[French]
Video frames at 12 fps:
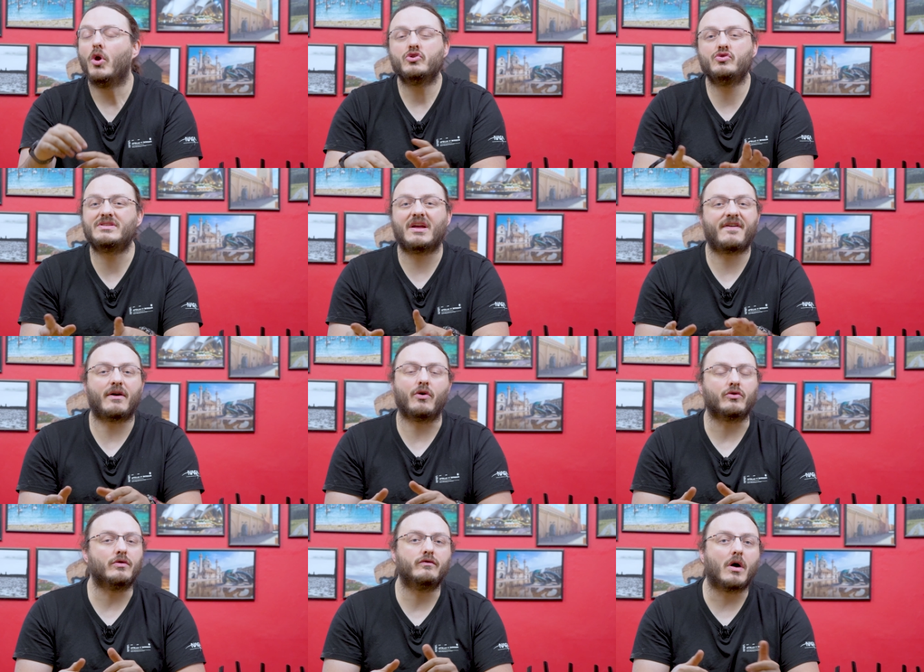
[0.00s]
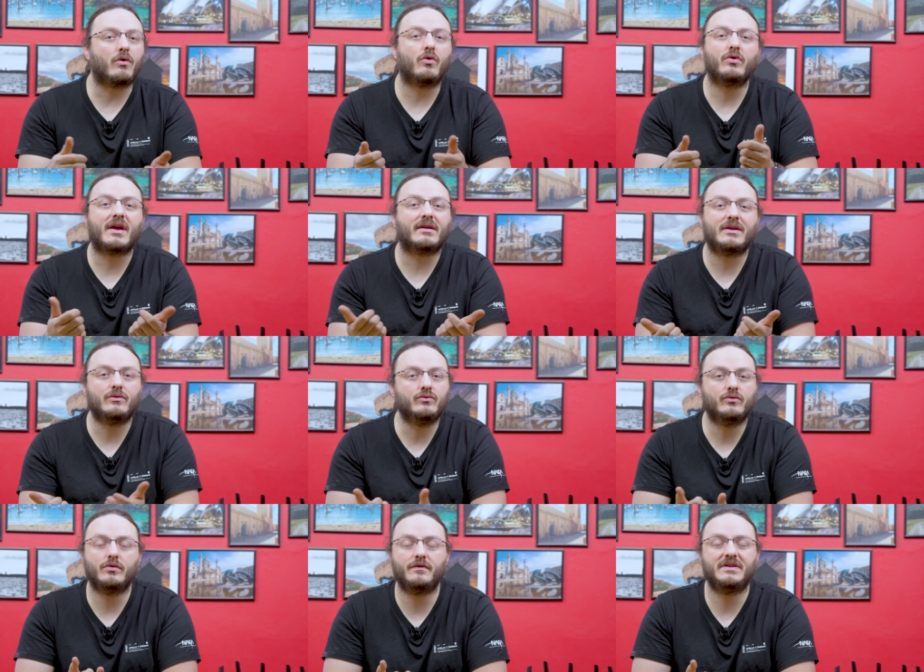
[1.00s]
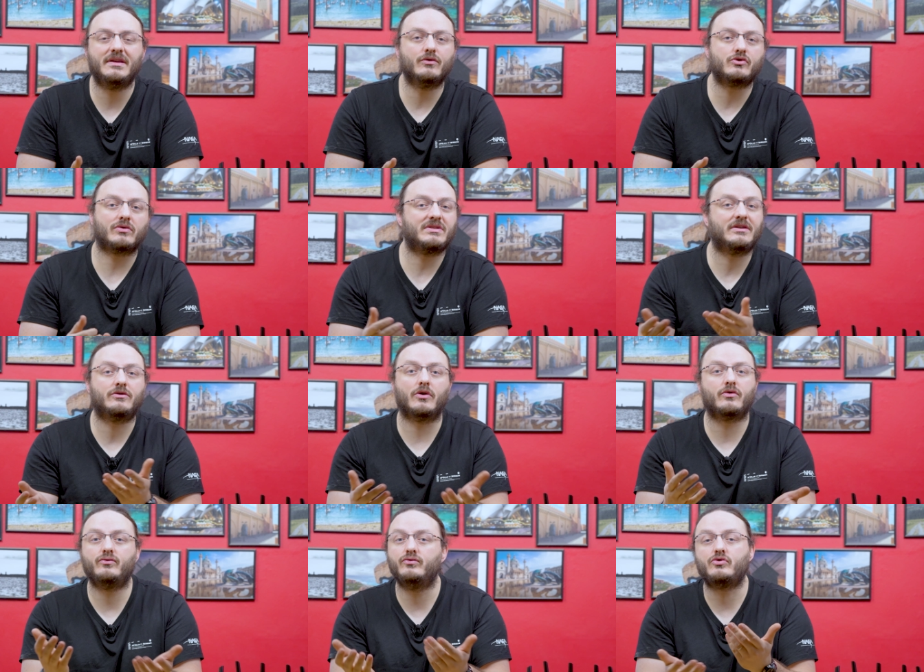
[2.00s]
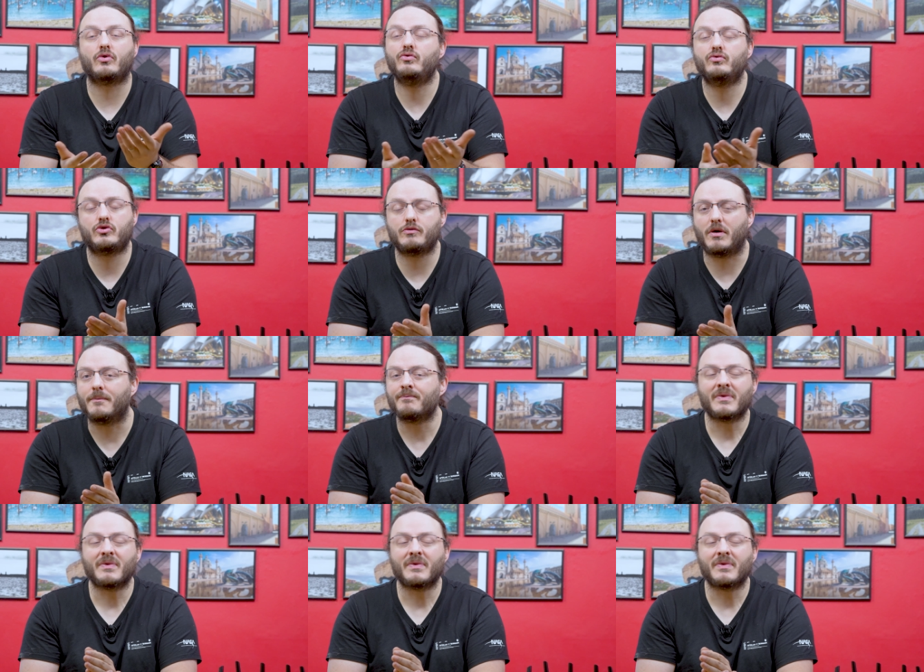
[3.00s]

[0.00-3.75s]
juste à faire leur devoir ou regarder une vidéo sur TikTok ou sur YouTube,